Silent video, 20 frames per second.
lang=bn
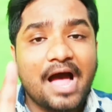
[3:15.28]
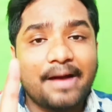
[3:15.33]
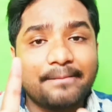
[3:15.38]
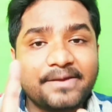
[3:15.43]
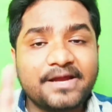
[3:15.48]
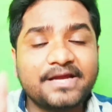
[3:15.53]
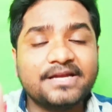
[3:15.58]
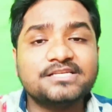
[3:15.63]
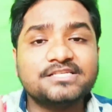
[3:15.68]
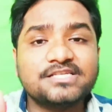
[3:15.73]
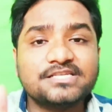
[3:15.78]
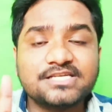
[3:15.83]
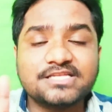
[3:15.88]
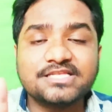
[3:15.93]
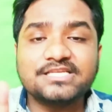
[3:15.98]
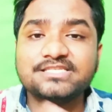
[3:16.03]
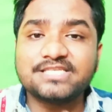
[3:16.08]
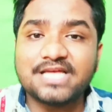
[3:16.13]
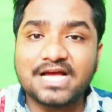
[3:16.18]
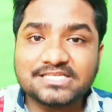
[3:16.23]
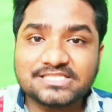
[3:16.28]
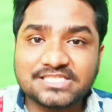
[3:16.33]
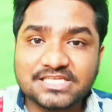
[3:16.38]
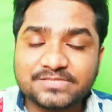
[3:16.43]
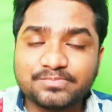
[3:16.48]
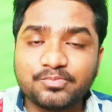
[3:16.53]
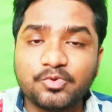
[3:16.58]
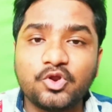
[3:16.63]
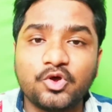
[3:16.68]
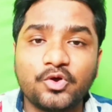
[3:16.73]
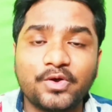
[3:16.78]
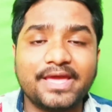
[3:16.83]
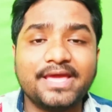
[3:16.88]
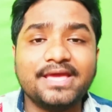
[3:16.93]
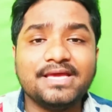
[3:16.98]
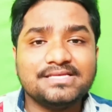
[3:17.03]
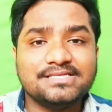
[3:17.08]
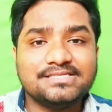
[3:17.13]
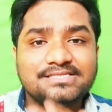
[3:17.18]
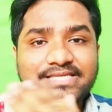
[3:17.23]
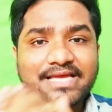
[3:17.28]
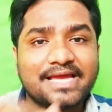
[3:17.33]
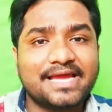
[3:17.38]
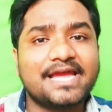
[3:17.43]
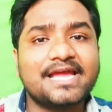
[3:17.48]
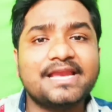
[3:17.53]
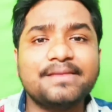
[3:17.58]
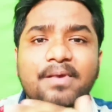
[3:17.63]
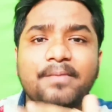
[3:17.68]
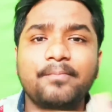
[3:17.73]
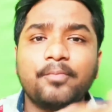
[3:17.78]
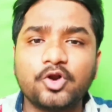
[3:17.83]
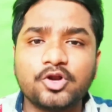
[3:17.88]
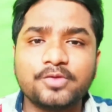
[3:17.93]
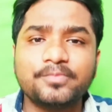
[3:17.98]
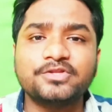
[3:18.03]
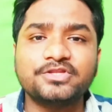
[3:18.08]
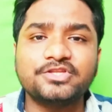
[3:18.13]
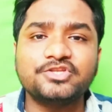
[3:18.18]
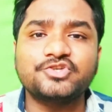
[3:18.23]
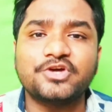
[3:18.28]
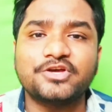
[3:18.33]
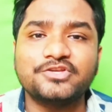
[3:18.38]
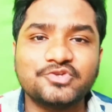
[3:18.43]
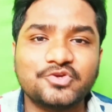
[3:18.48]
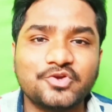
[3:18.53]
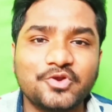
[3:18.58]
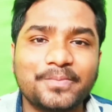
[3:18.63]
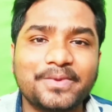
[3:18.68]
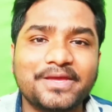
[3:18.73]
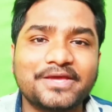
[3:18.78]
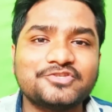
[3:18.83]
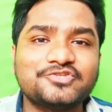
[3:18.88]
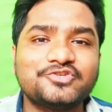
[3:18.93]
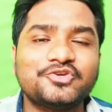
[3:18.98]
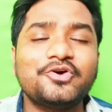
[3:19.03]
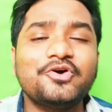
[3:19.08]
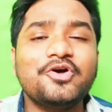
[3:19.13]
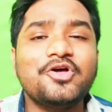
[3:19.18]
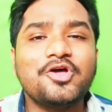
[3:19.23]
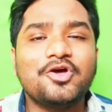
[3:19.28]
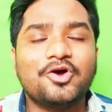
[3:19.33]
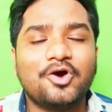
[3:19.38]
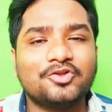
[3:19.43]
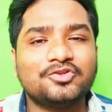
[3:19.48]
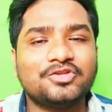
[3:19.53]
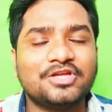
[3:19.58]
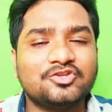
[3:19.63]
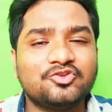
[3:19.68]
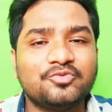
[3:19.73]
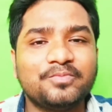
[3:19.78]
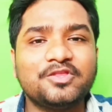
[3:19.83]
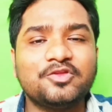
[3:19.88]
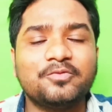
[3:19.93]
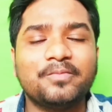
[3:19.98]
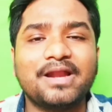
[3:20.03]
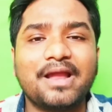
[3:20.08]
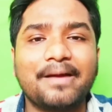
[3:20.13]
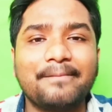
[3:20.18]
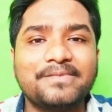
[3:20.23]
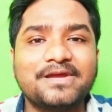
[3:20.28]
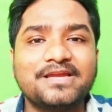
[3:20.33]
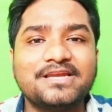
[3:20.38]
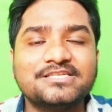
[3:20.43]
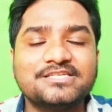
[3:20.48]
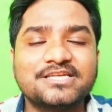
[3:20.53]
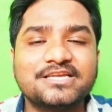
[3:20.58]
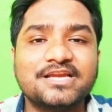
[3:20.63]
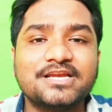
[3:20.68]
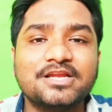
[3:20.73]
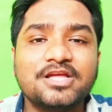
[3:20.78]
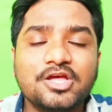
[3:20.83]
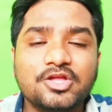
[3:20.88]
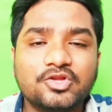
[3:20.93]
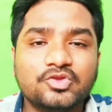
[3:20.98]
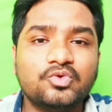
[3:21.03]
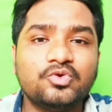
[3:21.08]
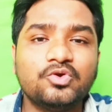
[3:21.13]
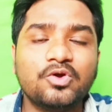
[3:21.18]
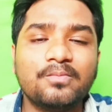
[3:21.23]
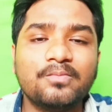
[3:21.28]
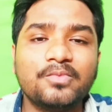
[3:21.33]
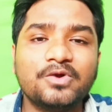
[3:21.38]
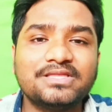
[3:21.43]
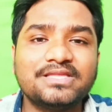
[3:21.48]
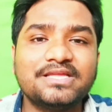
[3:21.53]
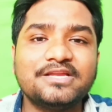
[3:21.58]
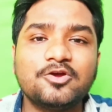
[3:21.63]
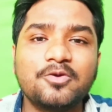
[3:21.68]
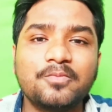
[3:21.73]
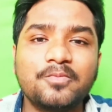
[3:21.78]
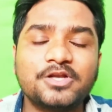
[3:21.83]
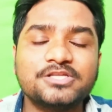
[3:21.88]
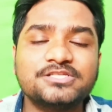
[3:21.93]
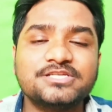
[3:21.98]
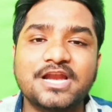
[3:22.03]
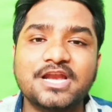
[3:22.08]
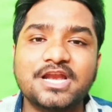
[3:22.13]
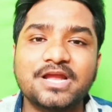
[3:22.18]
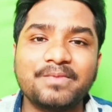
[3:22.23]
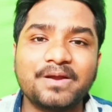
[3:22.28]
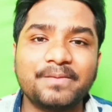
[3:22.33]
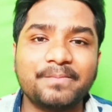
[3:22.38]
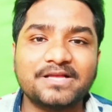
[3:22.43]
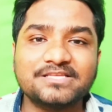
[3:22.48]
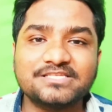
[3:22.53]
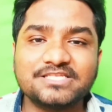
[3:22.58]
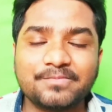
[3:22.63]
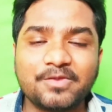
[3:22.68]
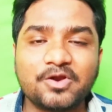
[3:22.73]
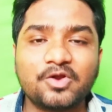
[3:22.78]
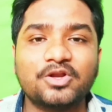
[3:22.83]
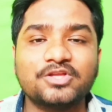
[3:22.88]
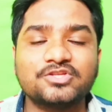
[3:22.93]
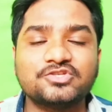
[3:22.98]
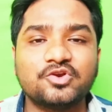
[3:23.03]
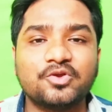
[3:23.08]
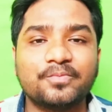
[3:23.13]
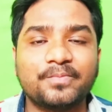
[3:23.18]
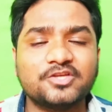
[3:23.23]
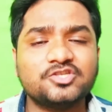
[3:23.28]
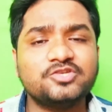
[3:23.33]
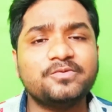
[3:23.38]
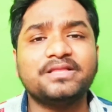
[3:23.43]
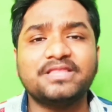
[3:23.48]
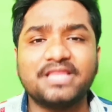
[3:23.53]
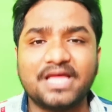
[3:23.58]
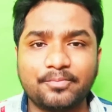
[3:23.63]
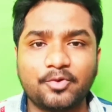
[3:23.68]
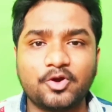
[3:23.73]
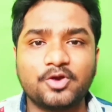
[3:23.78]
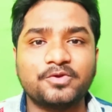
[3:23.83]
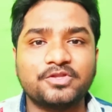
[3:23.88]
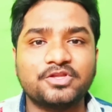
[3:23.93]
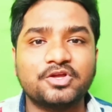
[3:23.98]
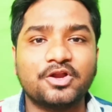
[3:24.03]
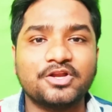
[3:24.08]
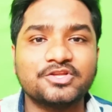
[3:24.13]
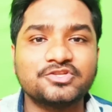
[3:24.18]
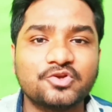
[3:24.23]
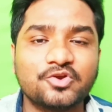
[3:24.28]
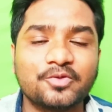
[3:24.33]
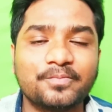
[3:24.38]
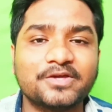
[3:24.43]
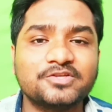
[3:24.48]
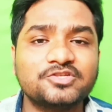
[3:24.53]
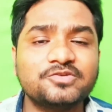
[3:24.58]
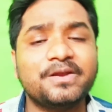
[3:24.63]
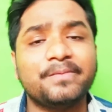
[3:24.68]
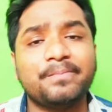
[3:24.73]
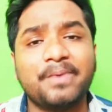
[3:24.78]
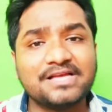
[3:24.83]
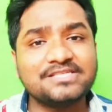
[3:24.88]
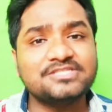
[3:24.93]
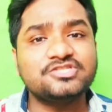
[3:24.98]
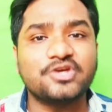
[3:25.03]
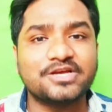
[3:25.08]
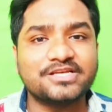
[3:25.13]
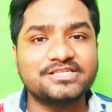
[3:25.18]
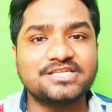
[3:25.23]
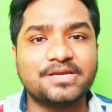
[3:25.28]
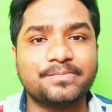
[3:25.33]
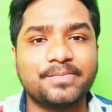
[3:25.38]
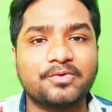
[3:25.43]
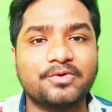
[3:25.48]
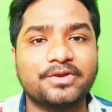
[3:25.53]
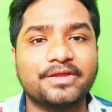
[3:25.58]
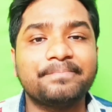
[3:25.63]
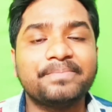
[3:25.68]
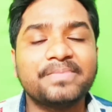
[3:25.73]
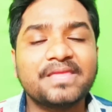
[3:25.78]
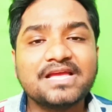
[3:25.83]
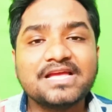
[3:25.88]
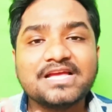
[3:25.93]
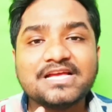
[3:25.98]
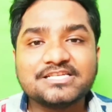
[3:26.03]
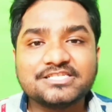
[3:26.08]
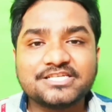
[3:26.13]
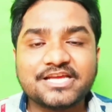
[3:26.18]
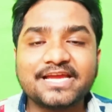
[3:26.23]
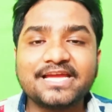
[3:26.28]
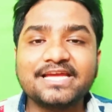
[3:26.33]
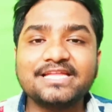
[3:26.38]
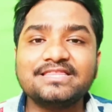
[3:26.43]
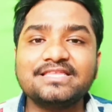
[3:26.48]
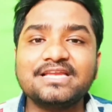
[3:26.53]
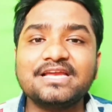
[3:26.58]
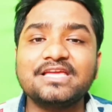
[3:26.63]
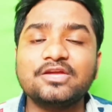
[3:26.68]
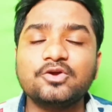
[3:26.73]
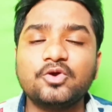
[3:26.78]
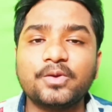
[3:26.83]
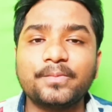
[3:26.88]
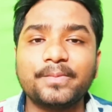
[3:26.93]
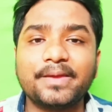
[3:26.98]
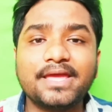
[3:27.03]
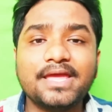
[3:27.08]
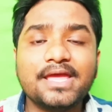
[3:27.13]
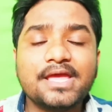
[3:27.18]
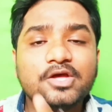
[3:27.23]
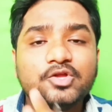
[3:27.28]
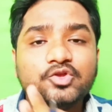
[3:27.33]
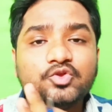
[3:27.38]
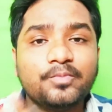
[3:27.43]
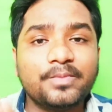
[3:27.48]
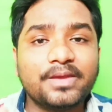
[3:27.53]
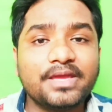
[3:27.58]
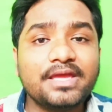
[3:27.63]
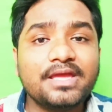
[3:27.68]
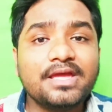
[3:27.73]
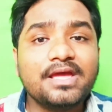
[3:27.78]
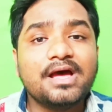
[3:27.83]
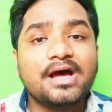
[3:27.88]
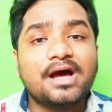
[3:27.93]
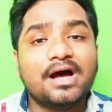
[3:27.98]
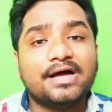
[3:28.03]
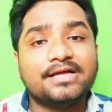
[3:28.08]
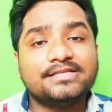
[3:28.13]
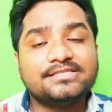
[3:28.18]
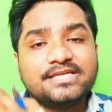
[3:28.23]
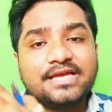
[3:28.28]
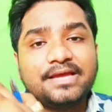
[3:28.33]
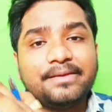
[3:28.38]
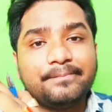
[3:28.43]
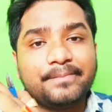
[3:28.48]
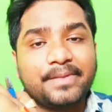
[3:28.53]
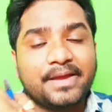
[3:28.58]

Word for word: আপগ্রেডেশন যাতে সাকসেসফুল হয়ে সেকেন্ড বা পরবর্তী চয়েসগুলো পেয়েছো অর্থাৎ তুমি তোমার আপগ্রেডেশনের দু নম্বর তিন নম্বর চার নম্বর পাঁচ নম্বর কলেজগুলো পেয়েছো বা তার পরবর্তী কলেজগুলো পেয়েছো মানে ফার্স্ট চয়েসটা পাওনি সেক্ষেত্রে কি করবে তুমি যে